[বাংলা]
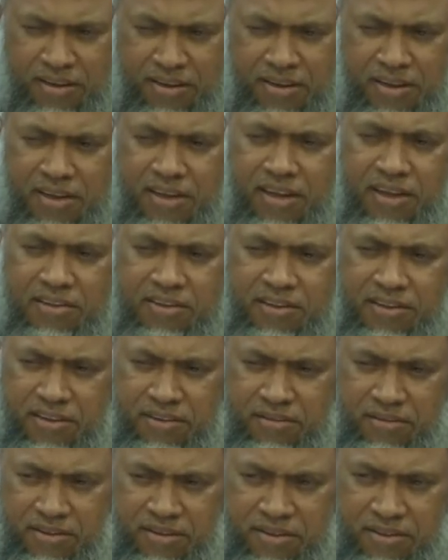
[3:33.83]
ঠিক আছে
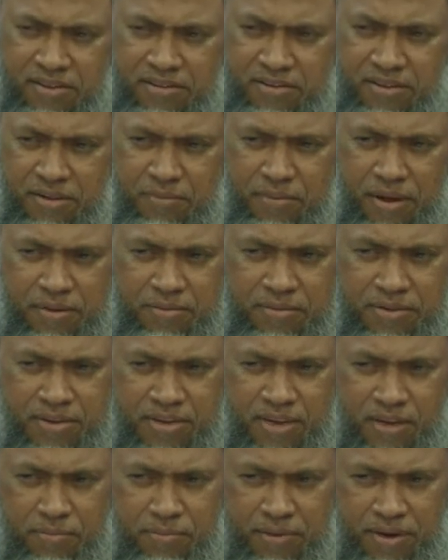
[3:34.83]
সে বাই
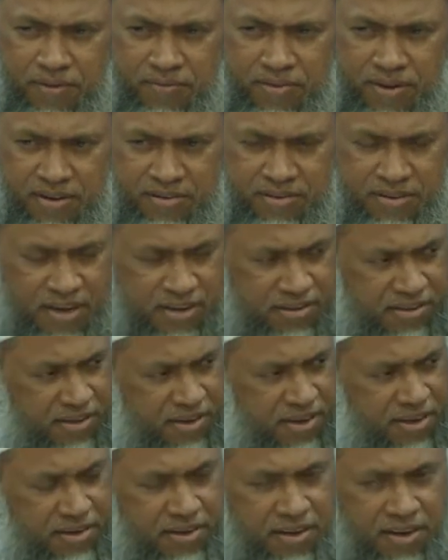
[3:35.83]
মিস্টেক মেরে ফেলেছে
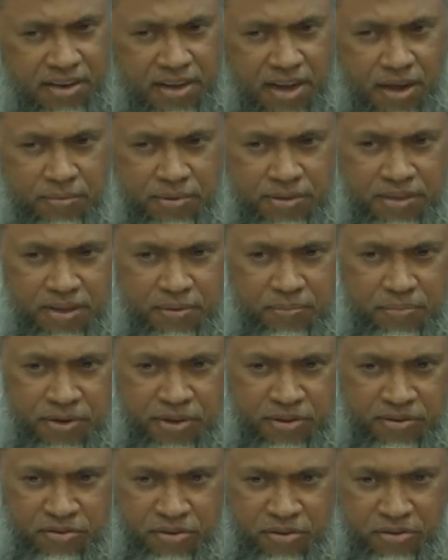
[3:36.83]
অ্যাক্সিডেন্টালি আমাদের
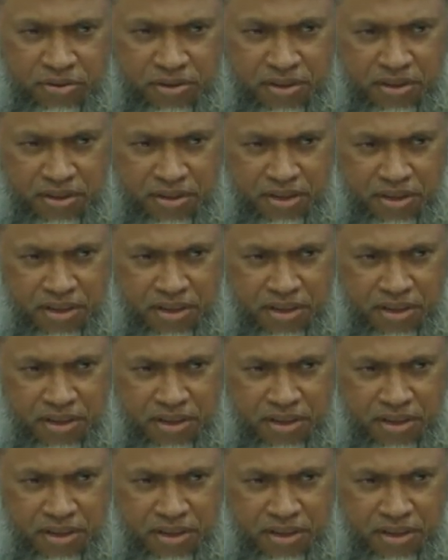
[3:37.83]
প্রিয়জনকে